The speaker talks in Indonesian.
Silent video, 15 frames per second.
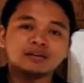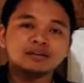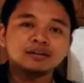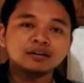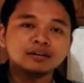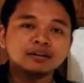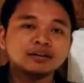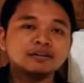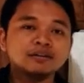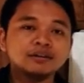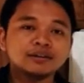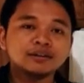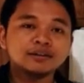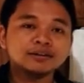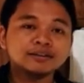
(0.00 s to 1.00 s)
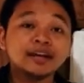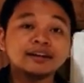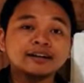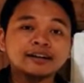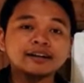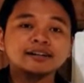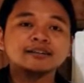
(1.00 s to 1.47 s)
uh,
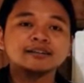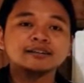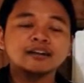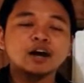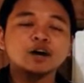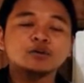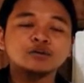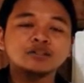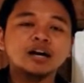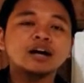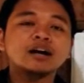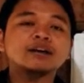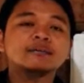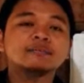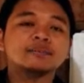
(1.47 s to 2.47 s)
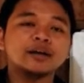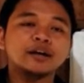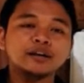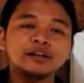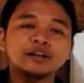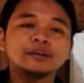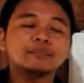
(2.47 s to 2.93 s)
target ketika kuliah pengen
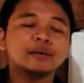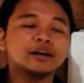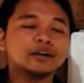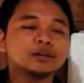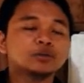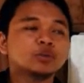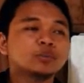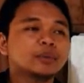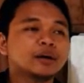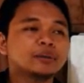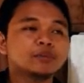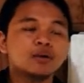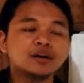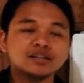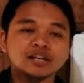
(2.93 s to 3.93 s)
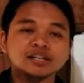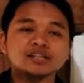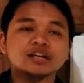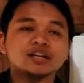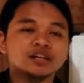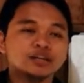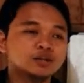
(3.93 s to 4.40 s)
ini pengen itu pengen menguasai
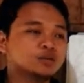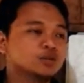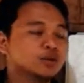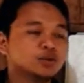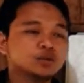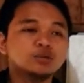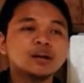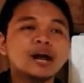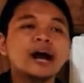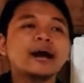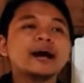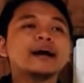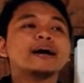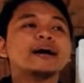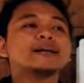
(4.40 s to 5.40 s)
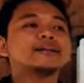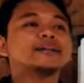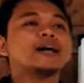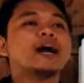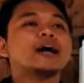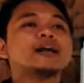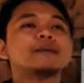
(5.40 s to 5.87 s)
skill ini skill itu nah
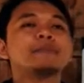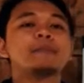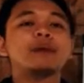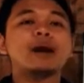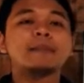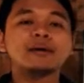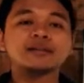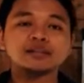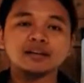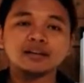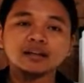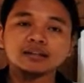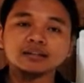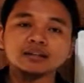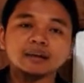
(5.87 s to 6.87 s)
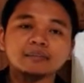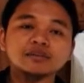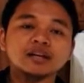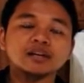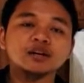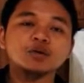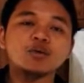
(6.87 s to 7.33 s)
ketika ada beberapa skill yang tidak
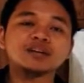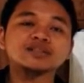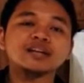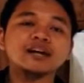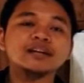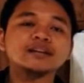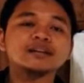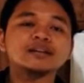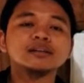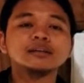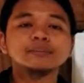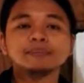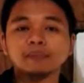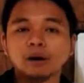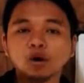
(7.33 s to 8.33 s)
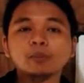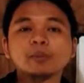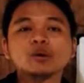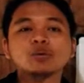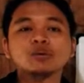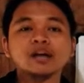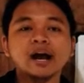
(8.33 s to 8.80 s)
bisa dikuasai di bangku
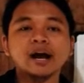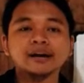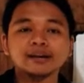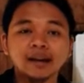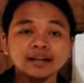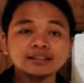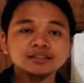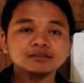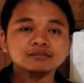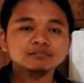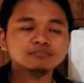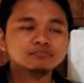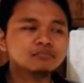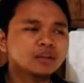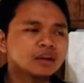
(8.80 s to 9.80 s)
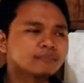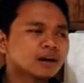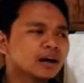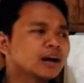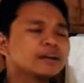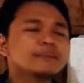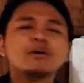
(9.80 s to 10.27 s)
perkuliahan kelas
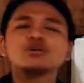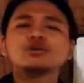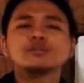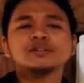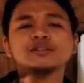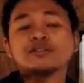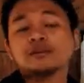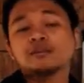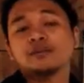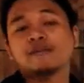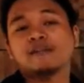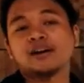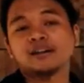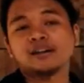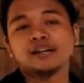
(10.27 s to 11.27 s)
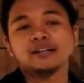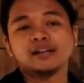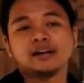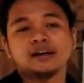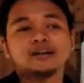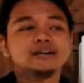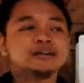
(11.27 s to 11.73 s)
maka hima otomotif belum adanya